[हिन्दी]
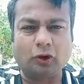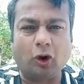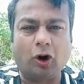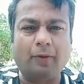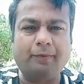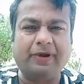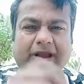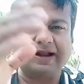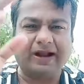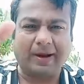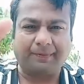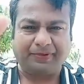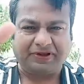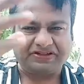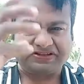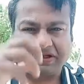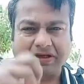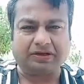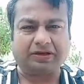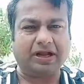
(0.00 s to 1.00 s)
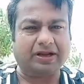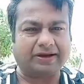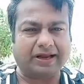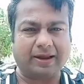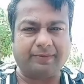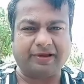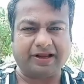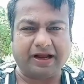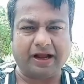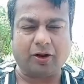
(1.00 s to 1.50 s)
दो तो मेगापिक्सल का
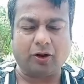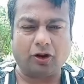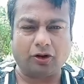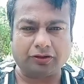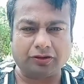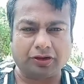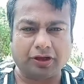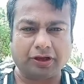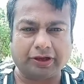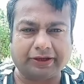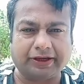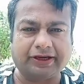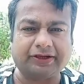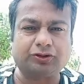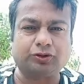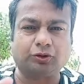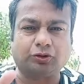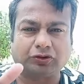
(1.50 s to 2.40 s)
कैमरा ऑन करके